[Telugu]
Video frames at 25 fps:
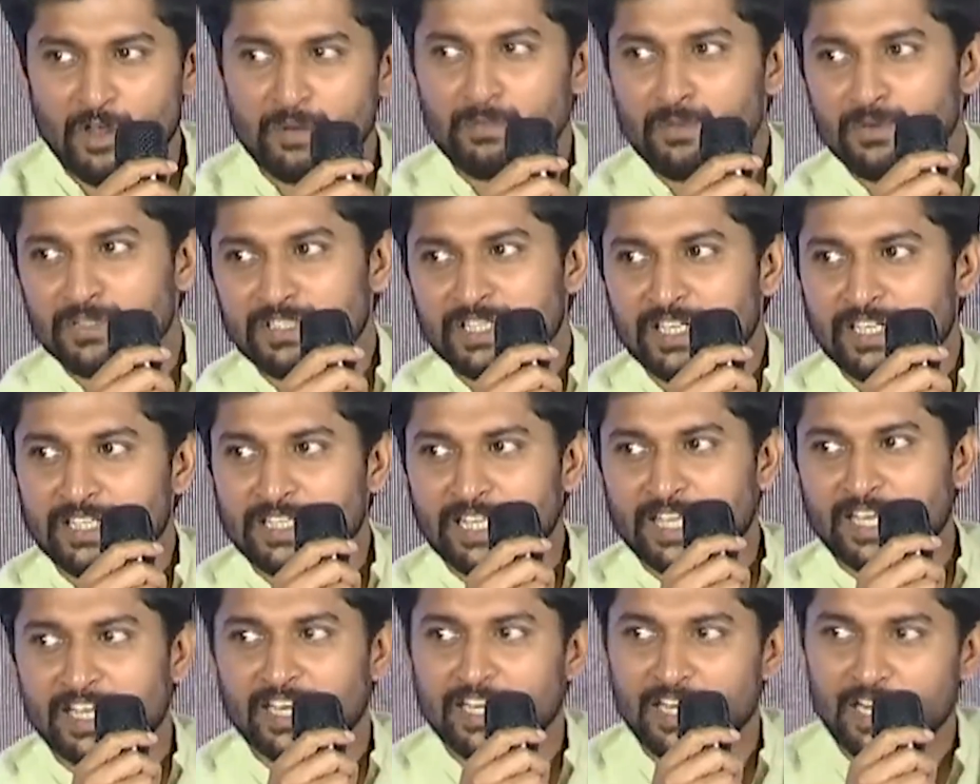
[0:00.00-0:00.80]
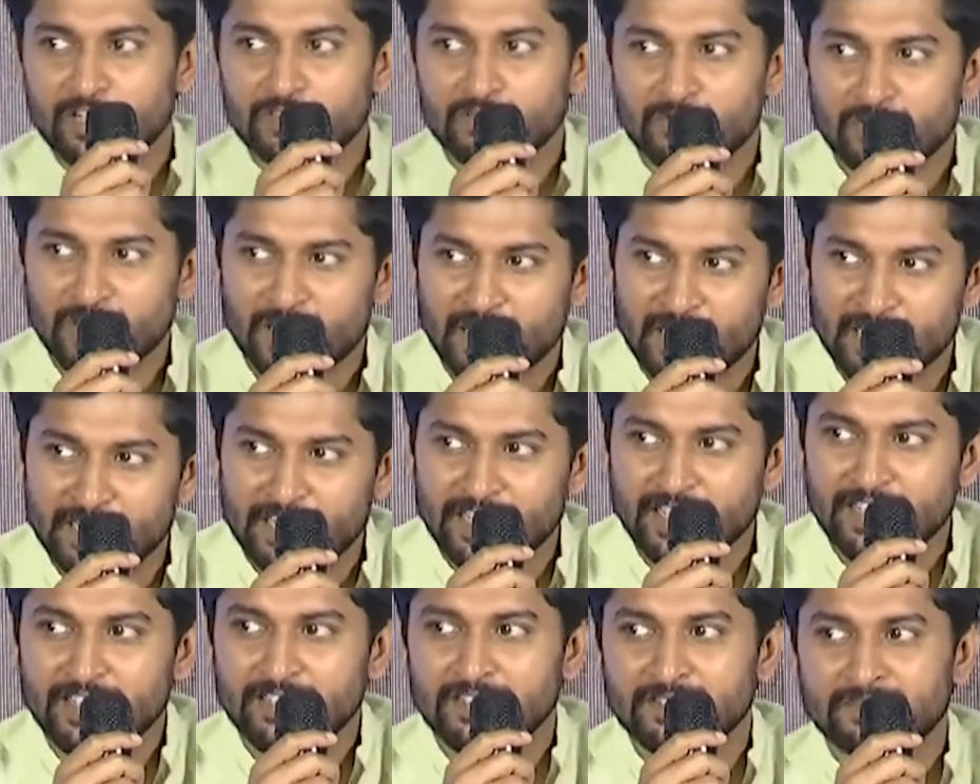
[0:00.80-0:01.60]
వాల్ పోస్టర్కి దగ్గరికి నడుచుకుంటూ
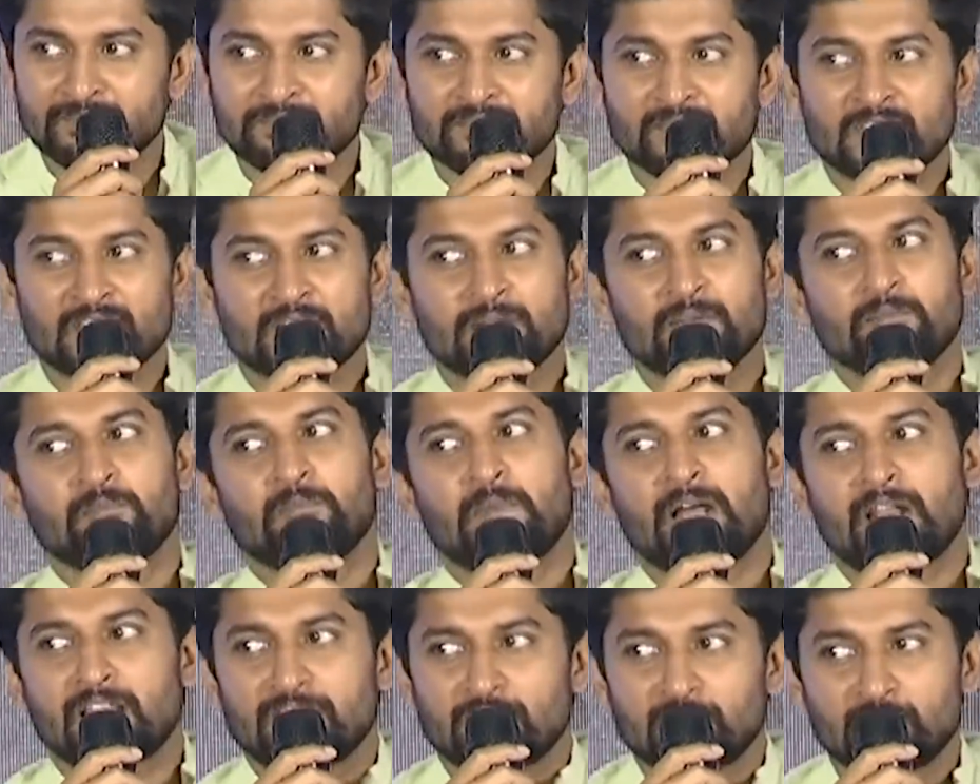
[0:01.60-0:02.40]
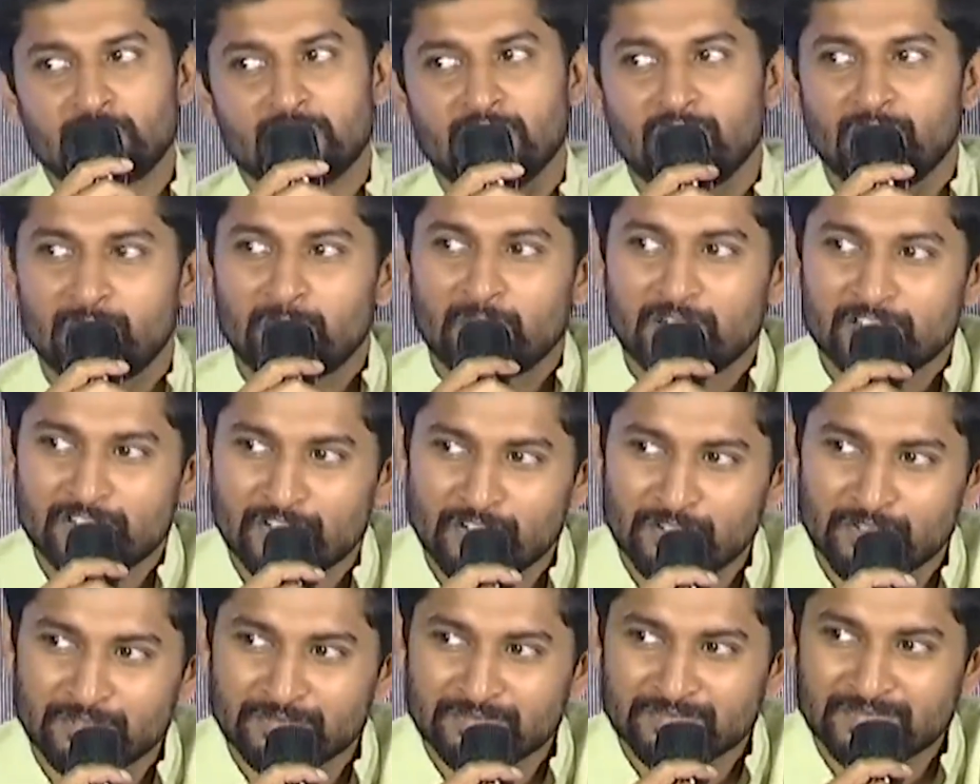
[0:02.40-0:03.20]
వెళ్తే మనంత ఉండేవాళ్ళు
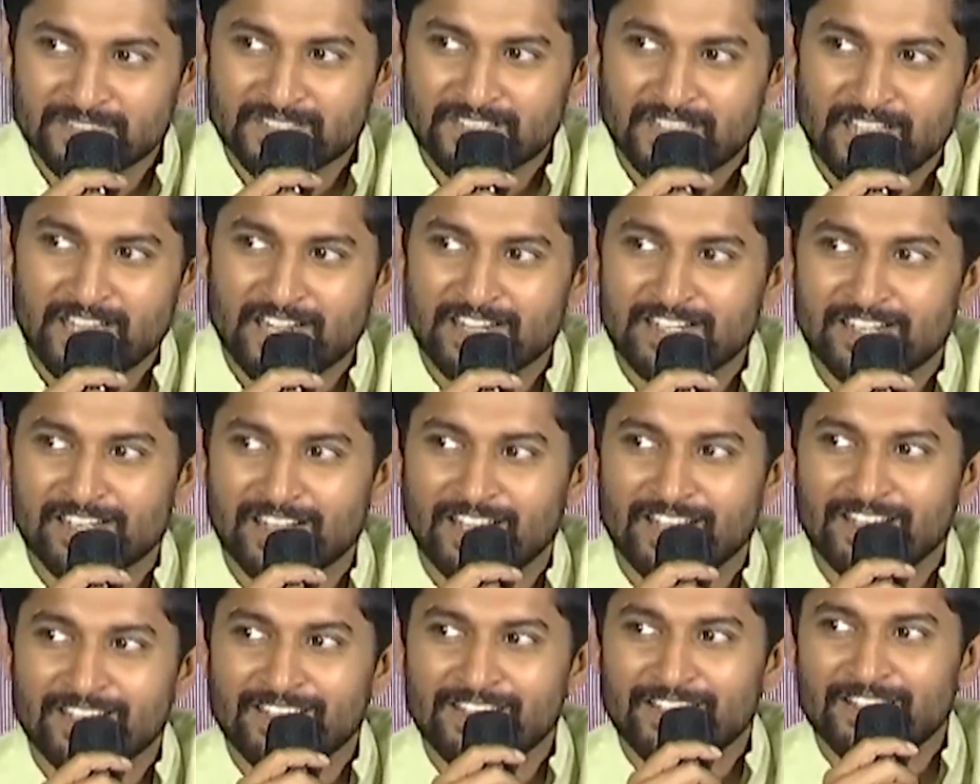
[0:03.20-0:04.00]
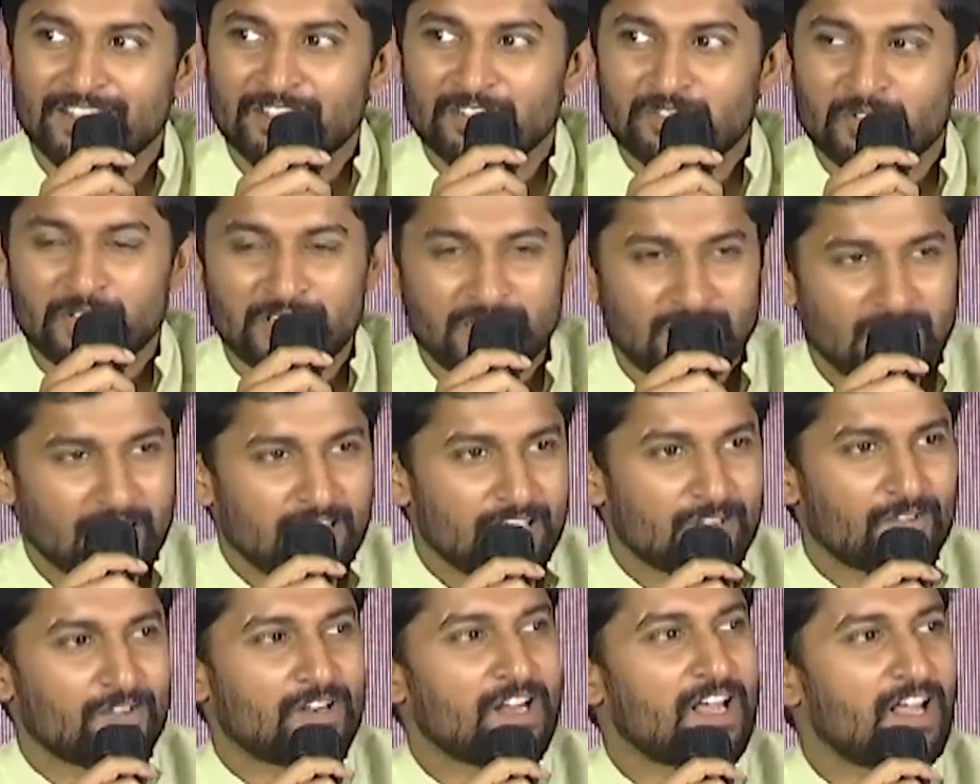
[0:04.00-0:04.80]
మనుషులు కరెక్ట్గా సో
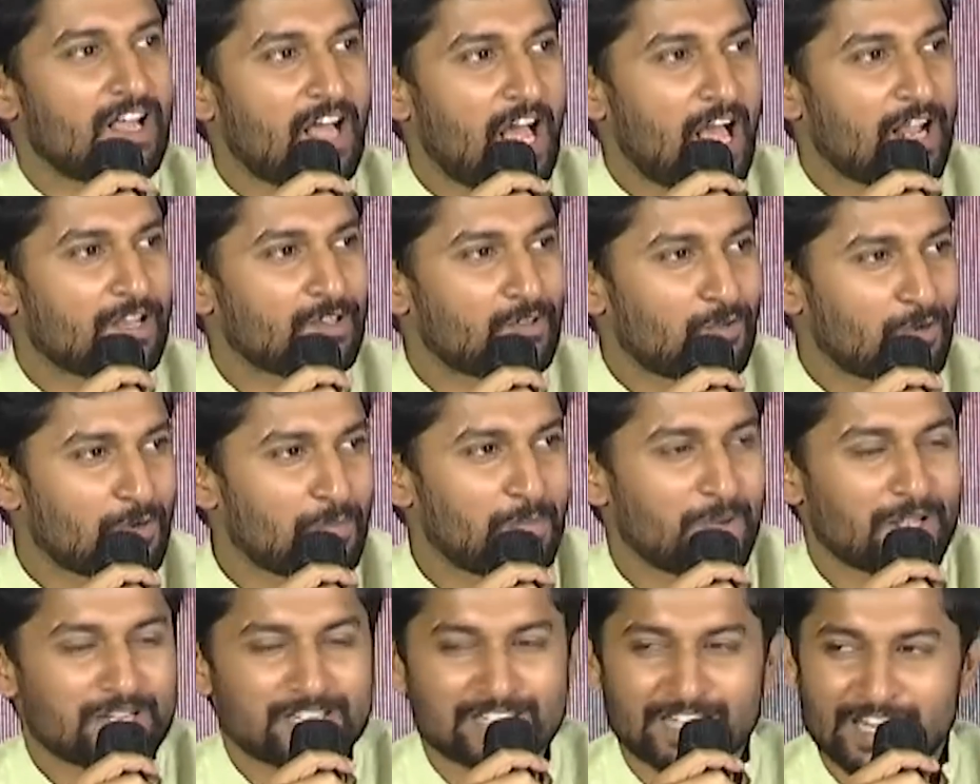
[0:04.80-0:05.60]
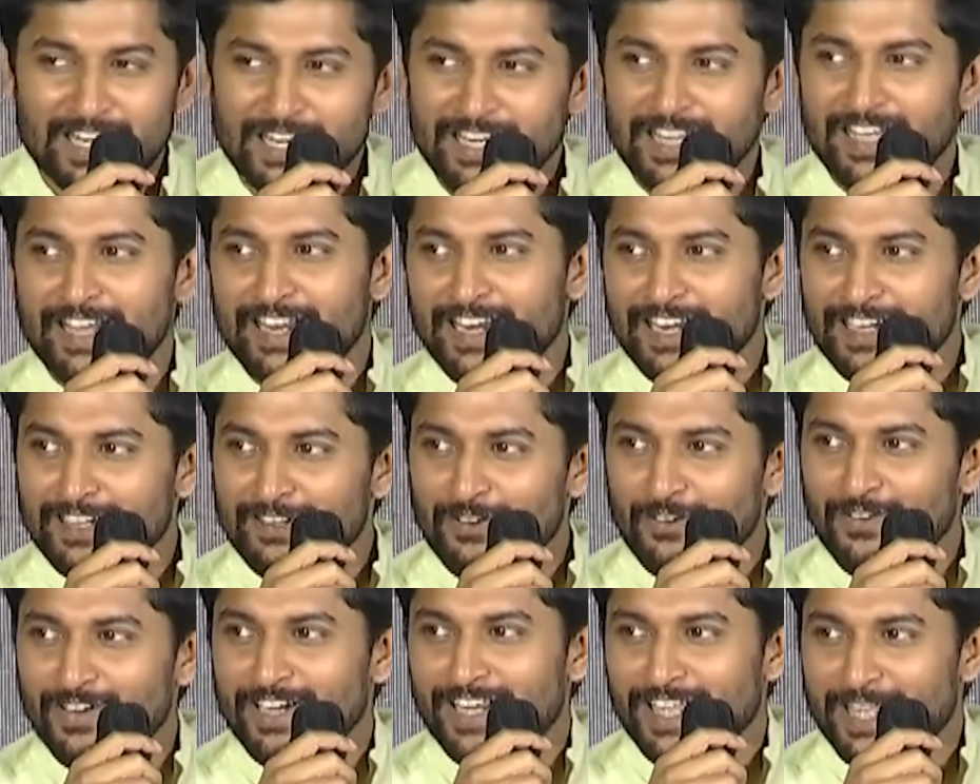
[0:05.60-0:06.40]
తెలియకుండా వాళ్ళతో ఒక పర్సనల్
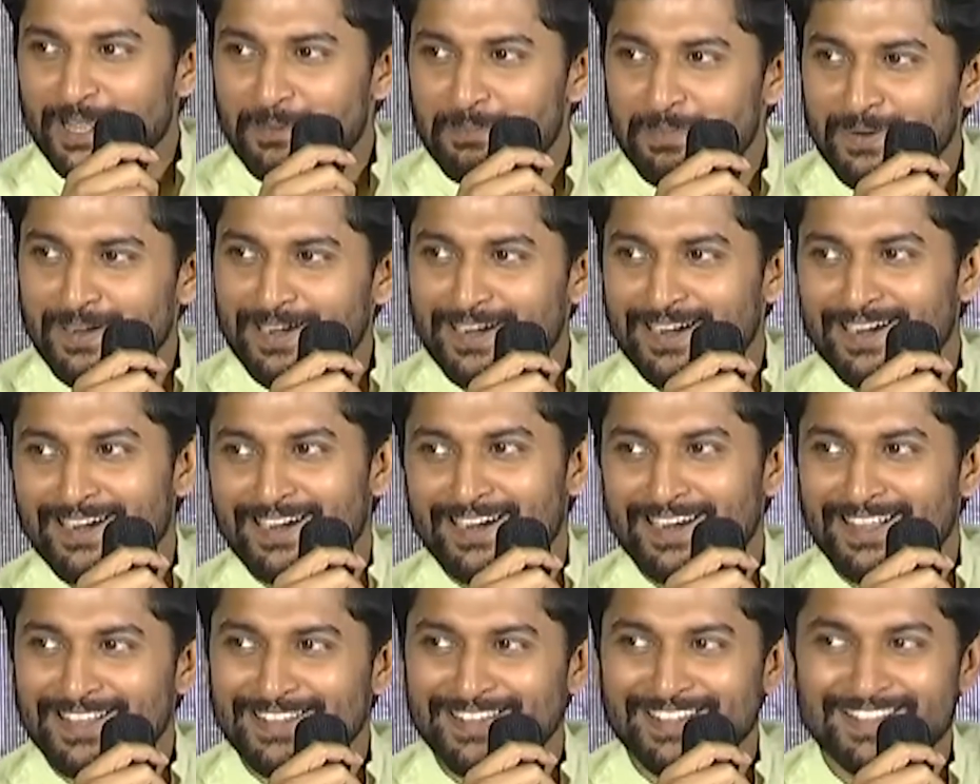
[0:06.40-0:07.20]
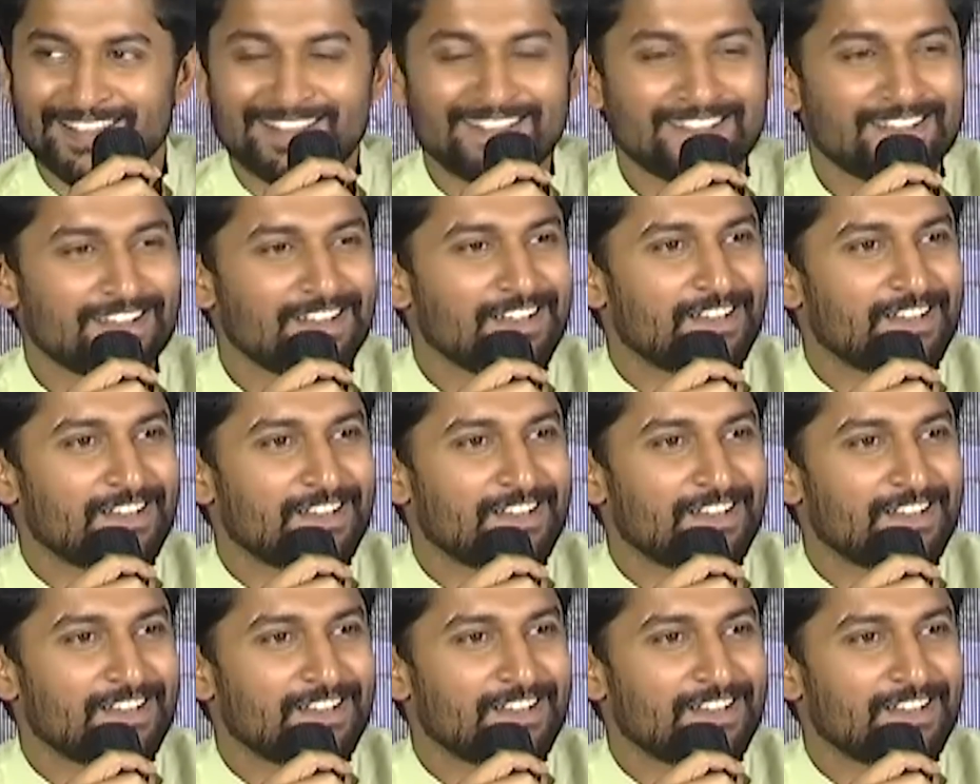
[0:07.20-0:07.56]
కనెక్ట్ ఒకటి ఏర్పడేది